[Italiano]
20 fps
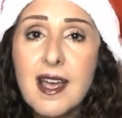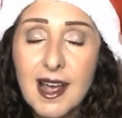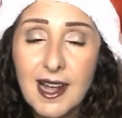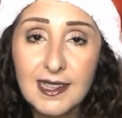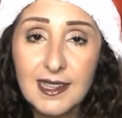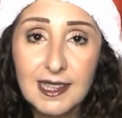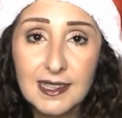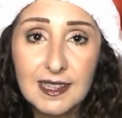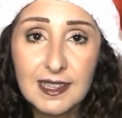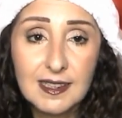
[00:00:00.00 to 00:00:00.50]

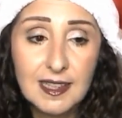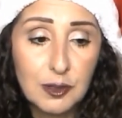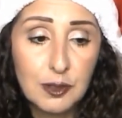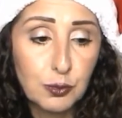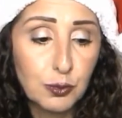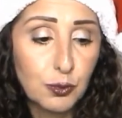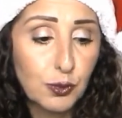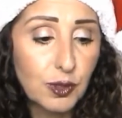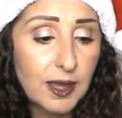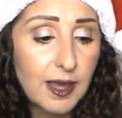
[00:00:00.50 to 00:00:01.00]
andate a dare
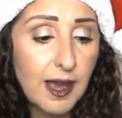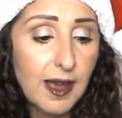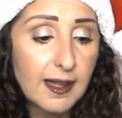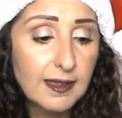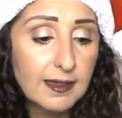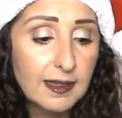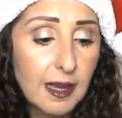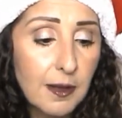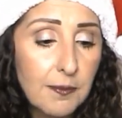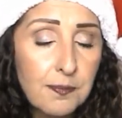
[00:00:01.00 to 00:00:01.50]

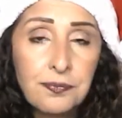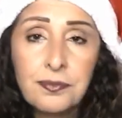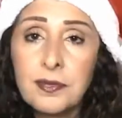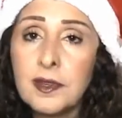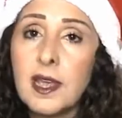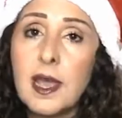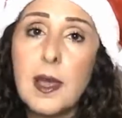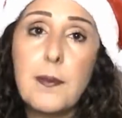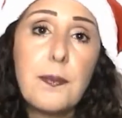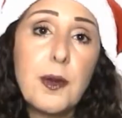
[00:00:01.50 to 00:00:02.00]
un'occhiata
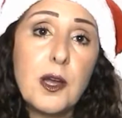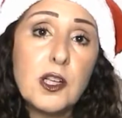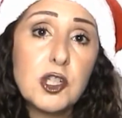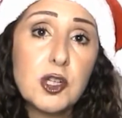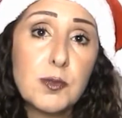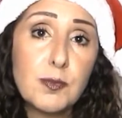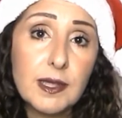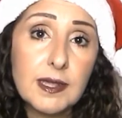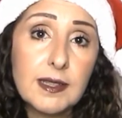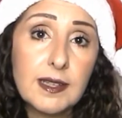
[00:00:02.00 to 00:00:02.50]
e poi
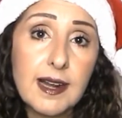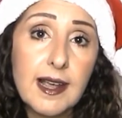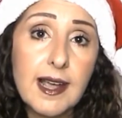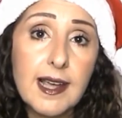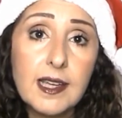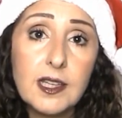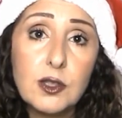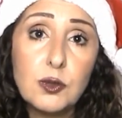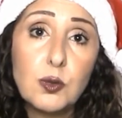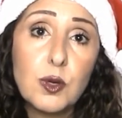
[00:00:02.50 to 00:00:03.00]
ci
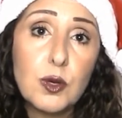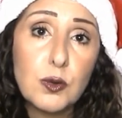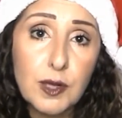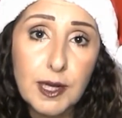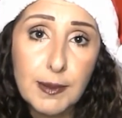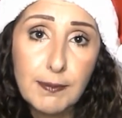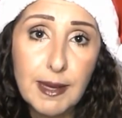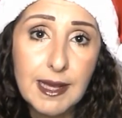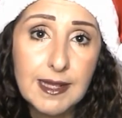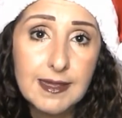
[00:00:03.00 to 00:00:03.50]
metterei due
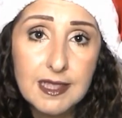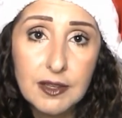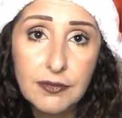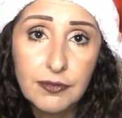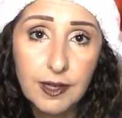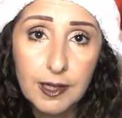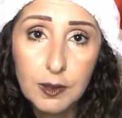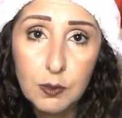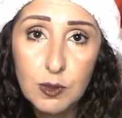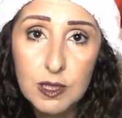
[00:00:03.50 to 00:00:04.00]
ore e mezza a
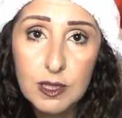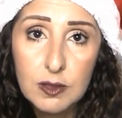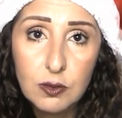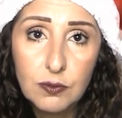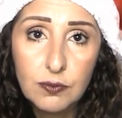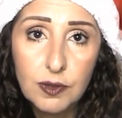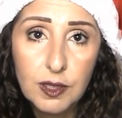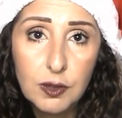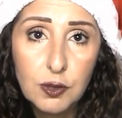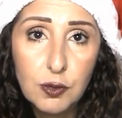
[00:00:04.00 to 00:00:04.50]
fare questo
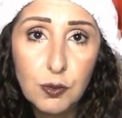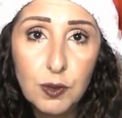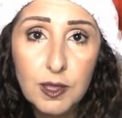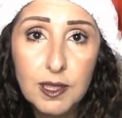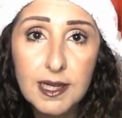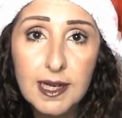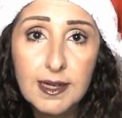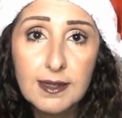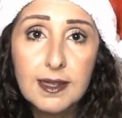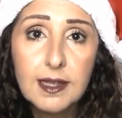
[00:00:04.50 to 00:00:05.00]
video
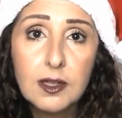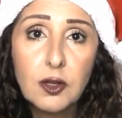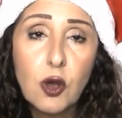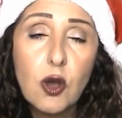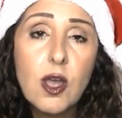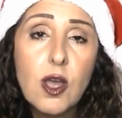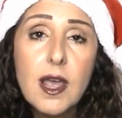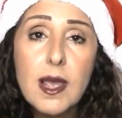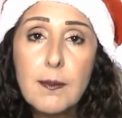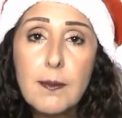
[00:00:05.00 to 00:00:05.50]
quindi anche
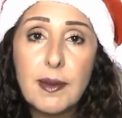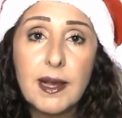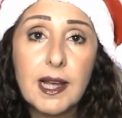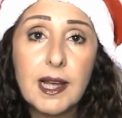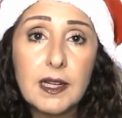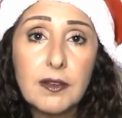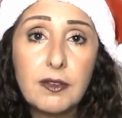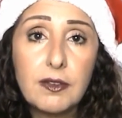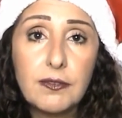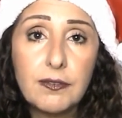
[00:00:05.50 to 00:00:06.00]
no
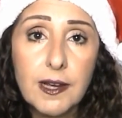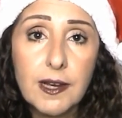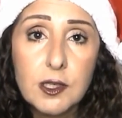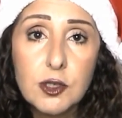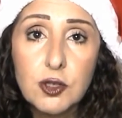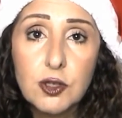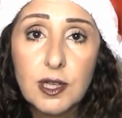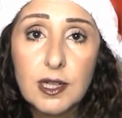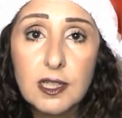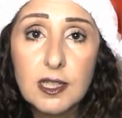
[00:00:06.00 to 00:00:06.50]
magari vi
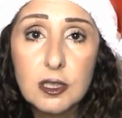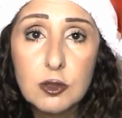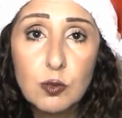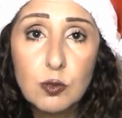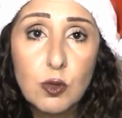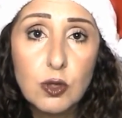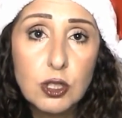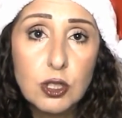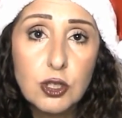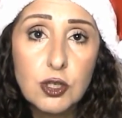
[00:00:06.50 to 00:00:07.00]
faccio degli
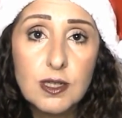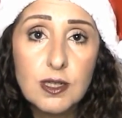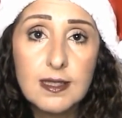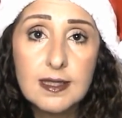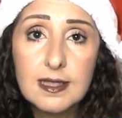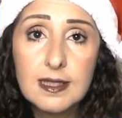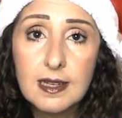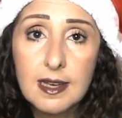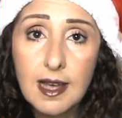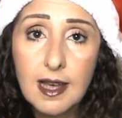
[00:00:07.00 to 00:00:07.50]

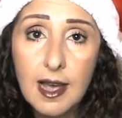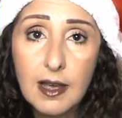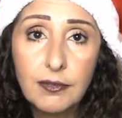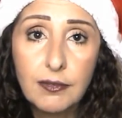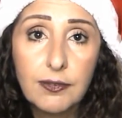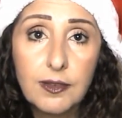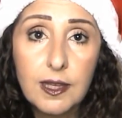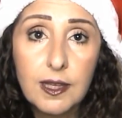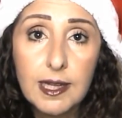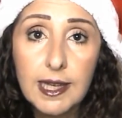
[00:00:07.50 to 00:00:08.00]
swatches a
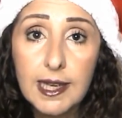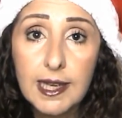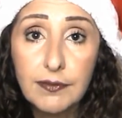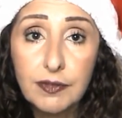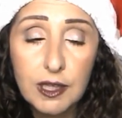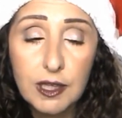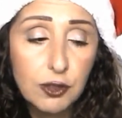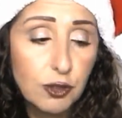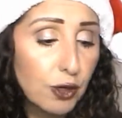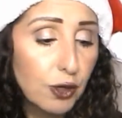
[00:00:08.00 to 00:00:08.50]
fine
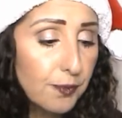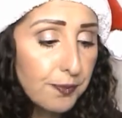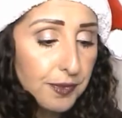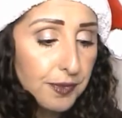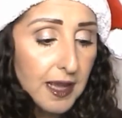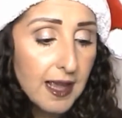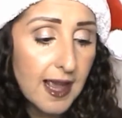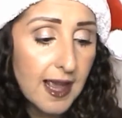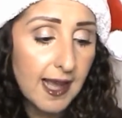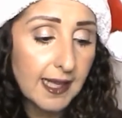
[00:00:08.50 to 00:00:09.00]
video
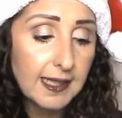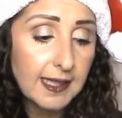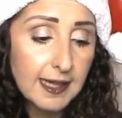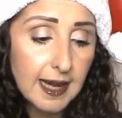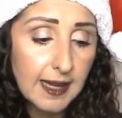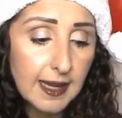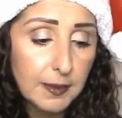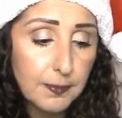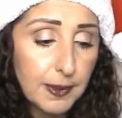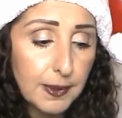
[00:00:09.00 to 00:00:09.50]
e
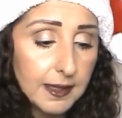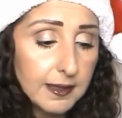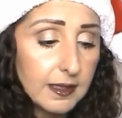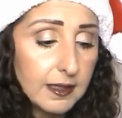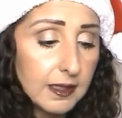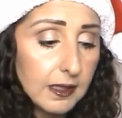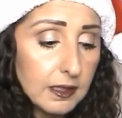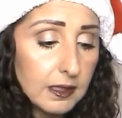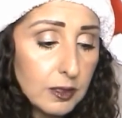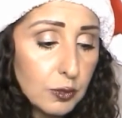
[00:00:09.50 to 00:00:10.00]
direi di
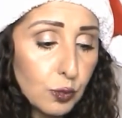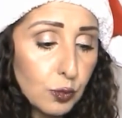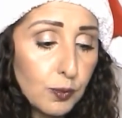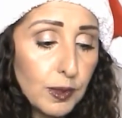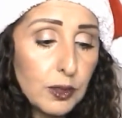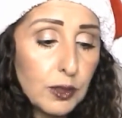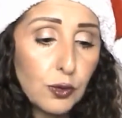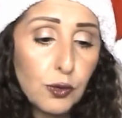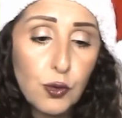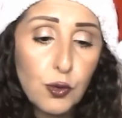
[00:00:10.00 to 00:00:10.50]
partire
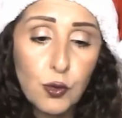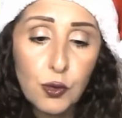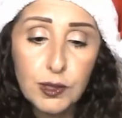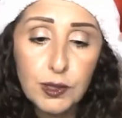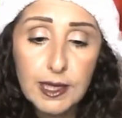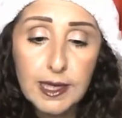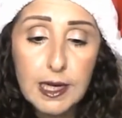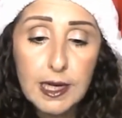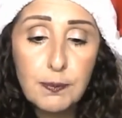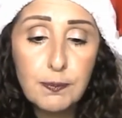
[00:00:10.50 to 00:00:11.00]
subito
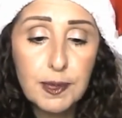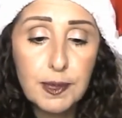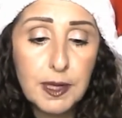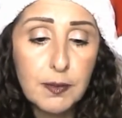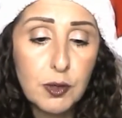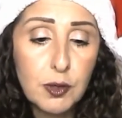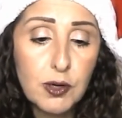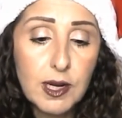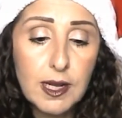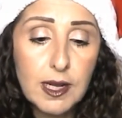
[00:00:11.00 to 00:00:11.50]
con il
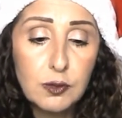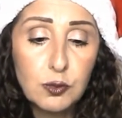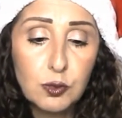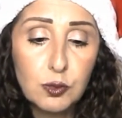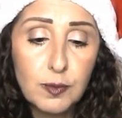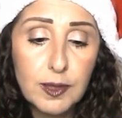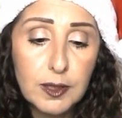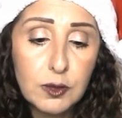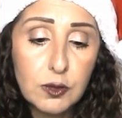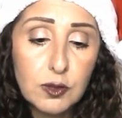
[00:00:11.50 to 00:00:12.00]
primo che è il
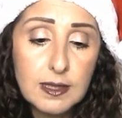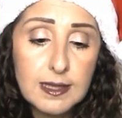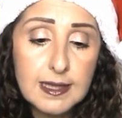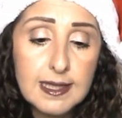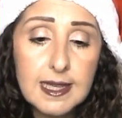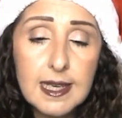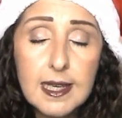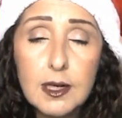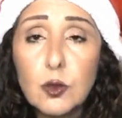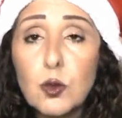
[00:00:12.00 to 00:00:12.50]
numero
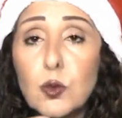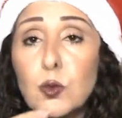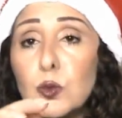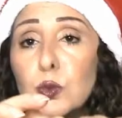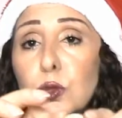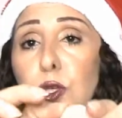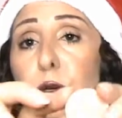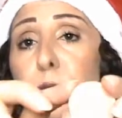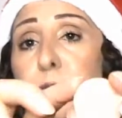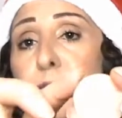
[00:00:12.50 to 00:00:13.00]

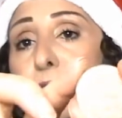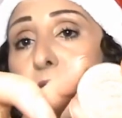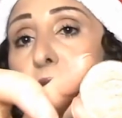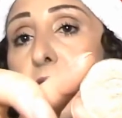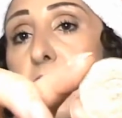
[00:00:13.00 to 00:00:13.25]
01